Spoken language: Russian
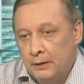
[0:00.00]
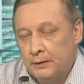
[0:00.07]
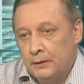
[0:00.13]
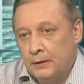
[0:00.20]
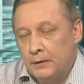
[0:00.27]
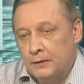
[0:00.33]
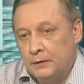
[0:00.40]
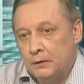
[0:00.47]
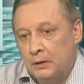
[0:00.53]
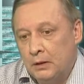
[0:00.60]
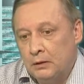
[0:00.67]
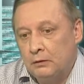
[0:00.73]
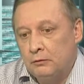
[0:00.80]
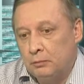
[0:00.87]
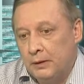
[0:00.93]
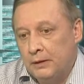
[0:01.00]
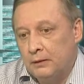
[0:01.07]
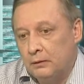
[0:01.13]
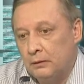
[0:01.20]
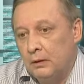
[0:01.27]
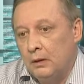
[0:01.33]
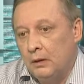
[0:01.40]
плане, как говорится, так и в
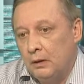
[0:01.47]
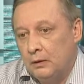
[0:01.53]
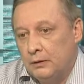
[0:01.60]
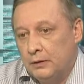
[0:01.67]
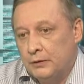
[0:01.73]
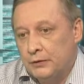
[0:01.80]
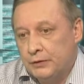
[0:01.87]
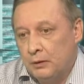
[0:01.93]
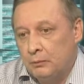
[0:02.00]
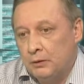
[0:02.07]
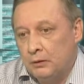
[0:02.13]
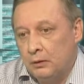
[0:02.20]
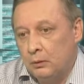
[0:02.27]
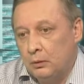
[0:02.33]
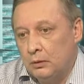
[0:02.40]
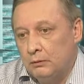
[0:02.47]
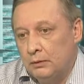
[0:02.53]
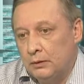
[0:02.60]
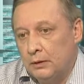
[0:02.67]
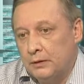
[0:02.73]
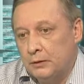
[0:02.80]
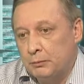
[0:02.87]
плане тех же самых
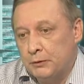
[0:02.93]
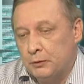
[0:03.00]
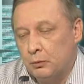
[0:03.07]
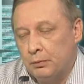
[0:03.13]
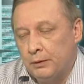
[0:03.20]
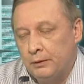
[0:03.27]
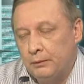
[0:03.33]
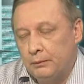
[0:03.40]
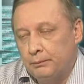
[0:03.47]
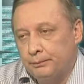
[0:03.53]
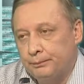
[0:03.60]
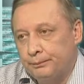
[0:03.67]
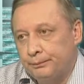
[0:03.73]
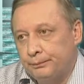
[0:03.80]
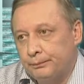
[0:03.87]
налоговых как говорится, поступлений.